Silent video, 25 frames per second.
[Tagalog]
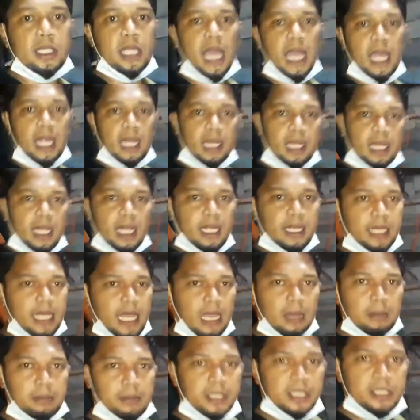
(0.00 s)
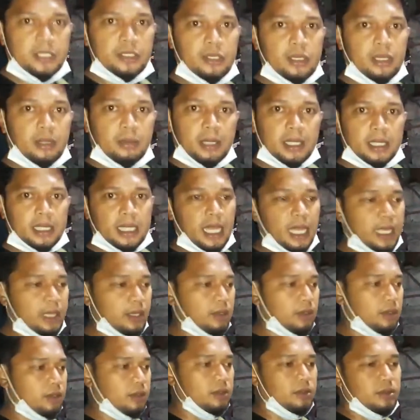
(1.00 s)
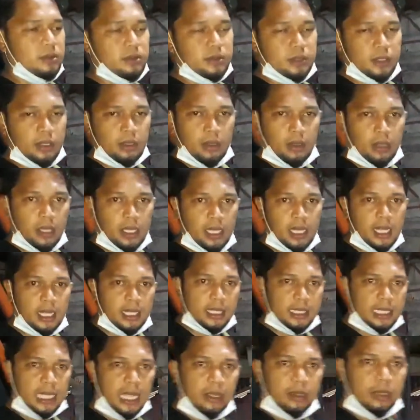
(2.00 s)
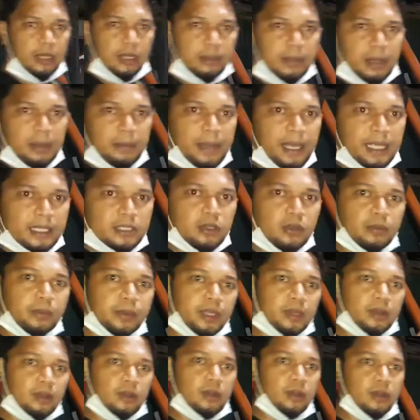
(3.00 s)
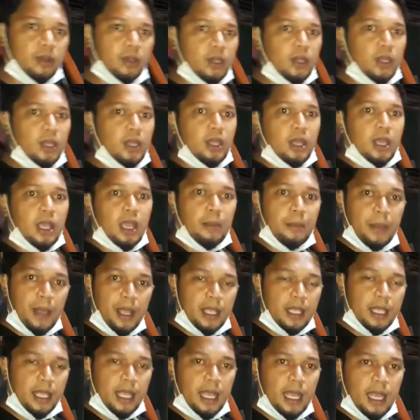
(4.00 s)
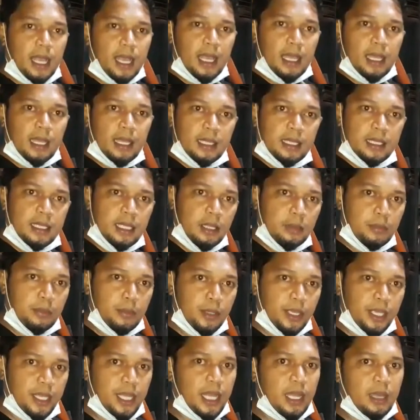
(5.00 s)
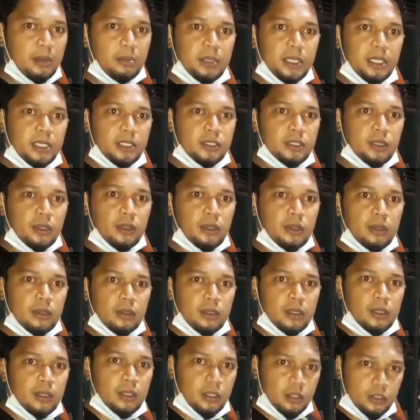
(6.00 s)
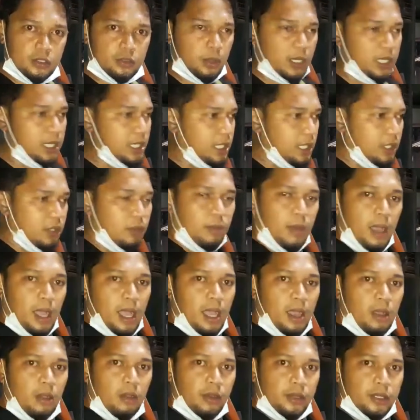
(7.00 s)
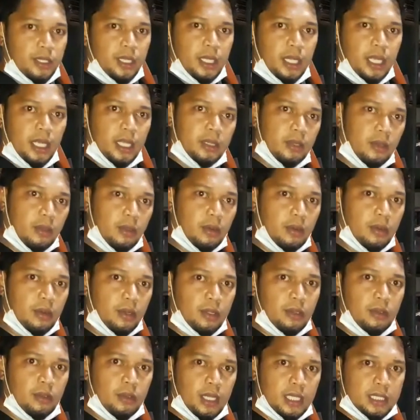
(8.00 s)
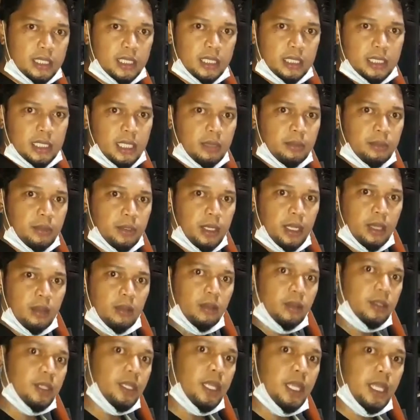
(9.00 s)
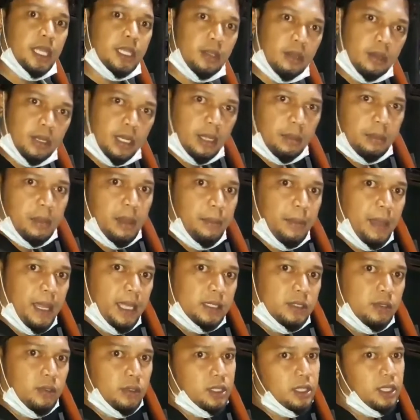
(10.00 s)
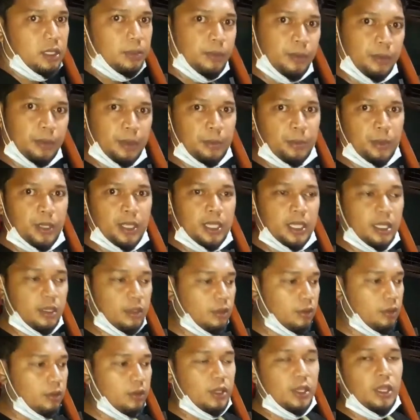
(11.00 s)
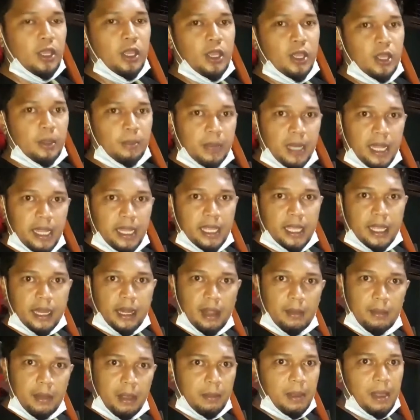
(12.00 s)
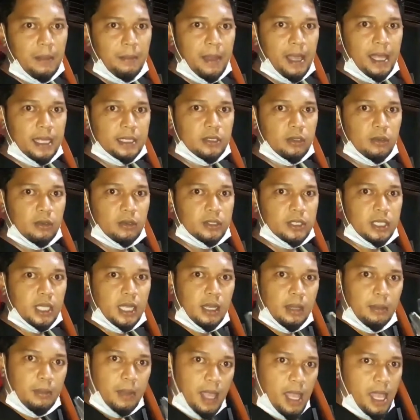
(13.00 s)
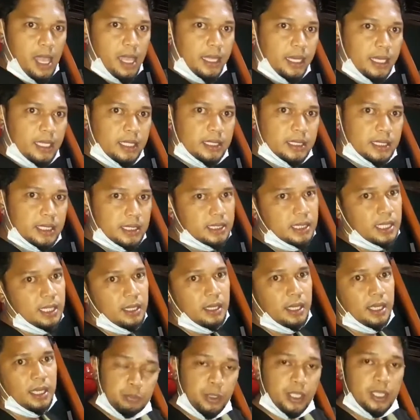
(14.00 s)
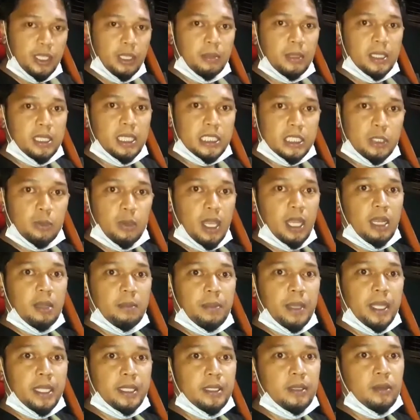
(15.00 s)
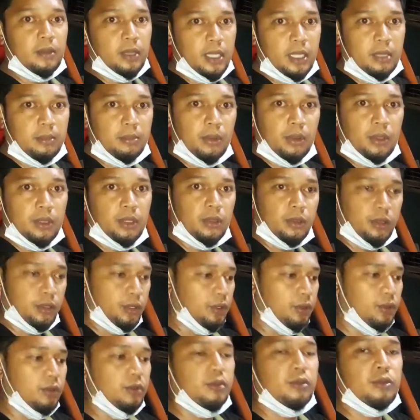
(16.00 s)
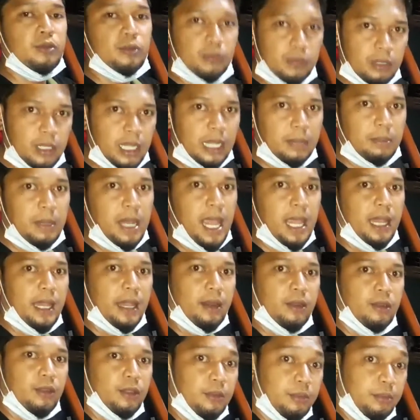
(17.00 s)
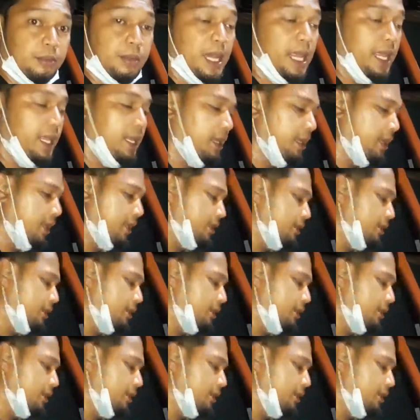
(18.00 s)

dahil uh, naka-video naman tayo, so okay lang na tayo nagpapasok pero kapag ka hindi po yan naka-video, usually yung mga coordinator or yung assistant po na coordinator nagpapasok. Hindi po pwede yung player ang magpapasok sa mga crates kasi pwede ma-disqualified yung ibon or yung naglalaro yung player.